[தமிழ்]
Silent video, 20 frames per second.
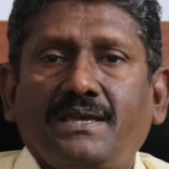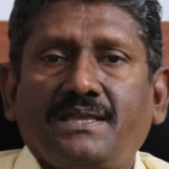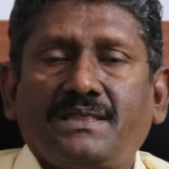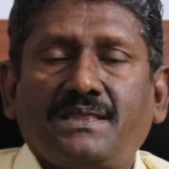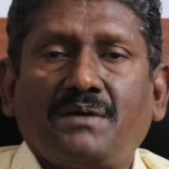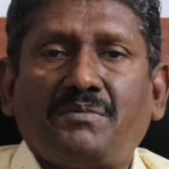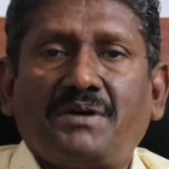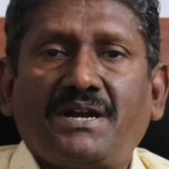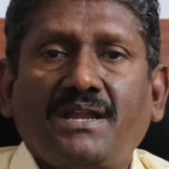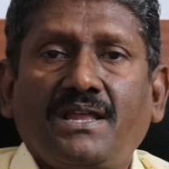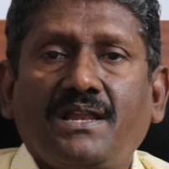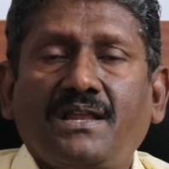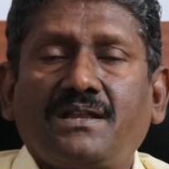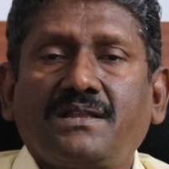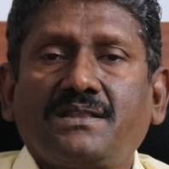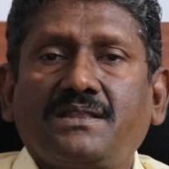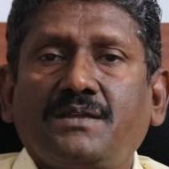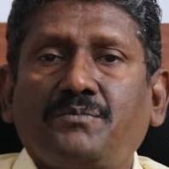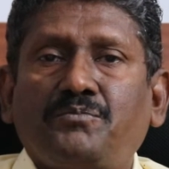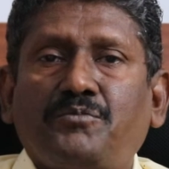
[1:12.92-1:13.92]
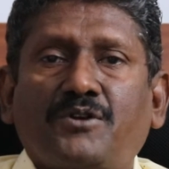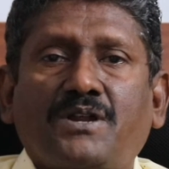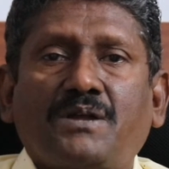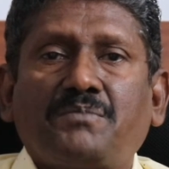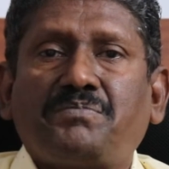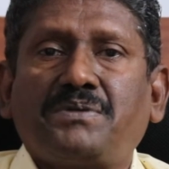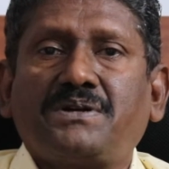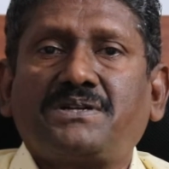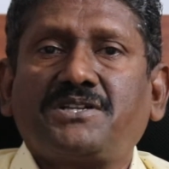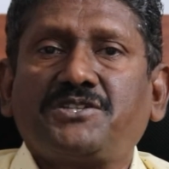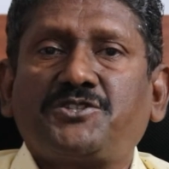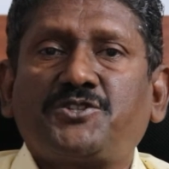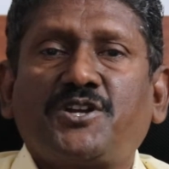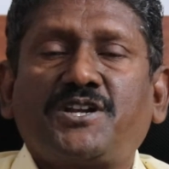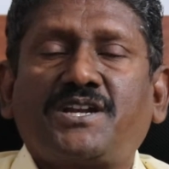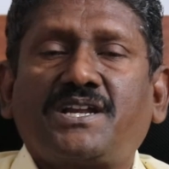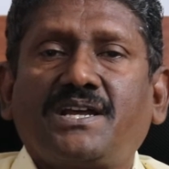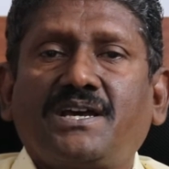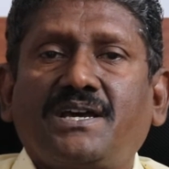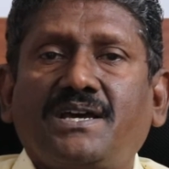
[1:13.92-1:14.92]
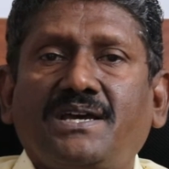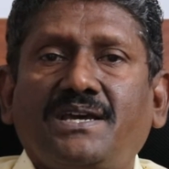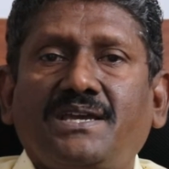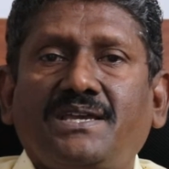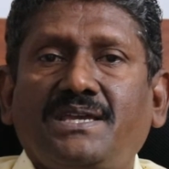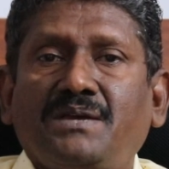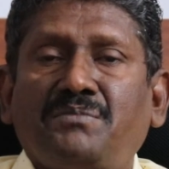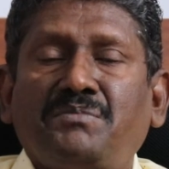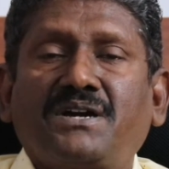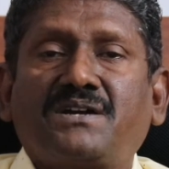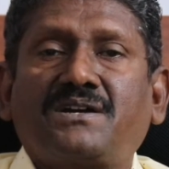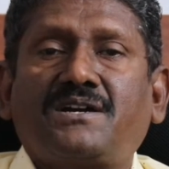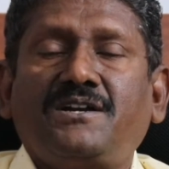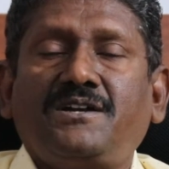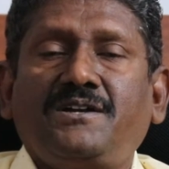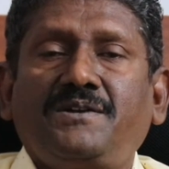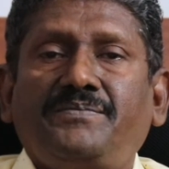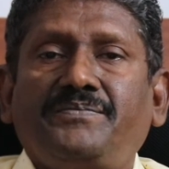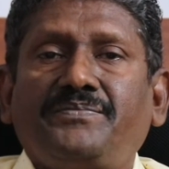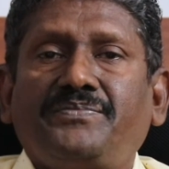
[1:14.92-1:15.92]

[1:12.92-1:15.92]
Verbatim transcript: இந்த மண்ணிலிருந்து புறப்பட்டு சென்ற எம் மக்கள்